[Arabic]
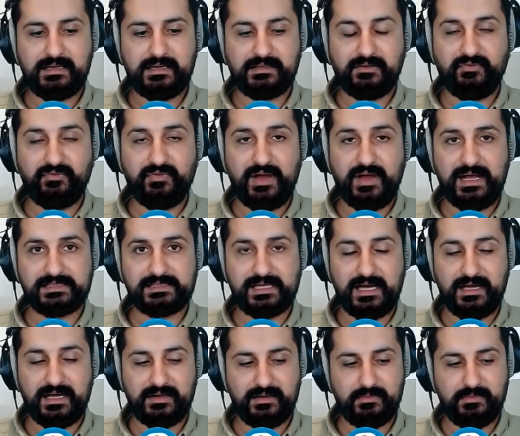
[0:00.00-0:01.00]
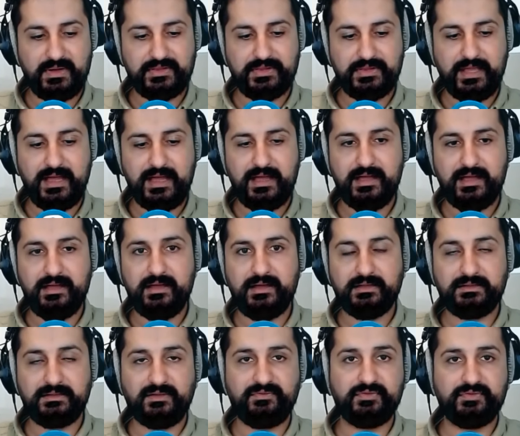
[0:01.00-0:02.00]
ارتفاع أسعار
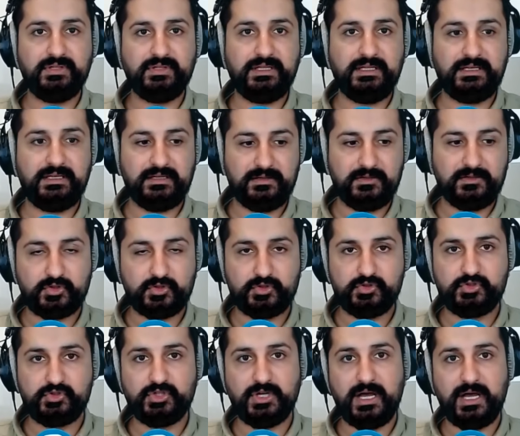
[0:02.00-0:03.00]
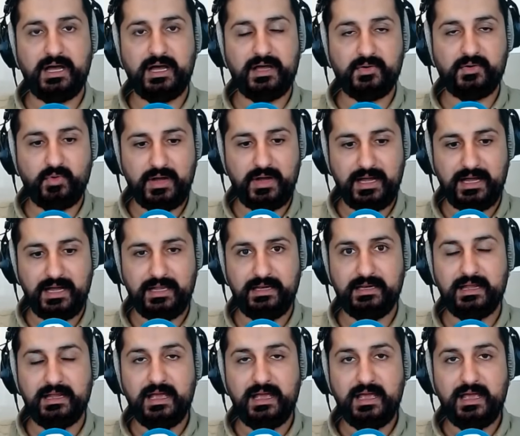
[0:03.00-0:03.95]
البضائع تفضيل التجار وال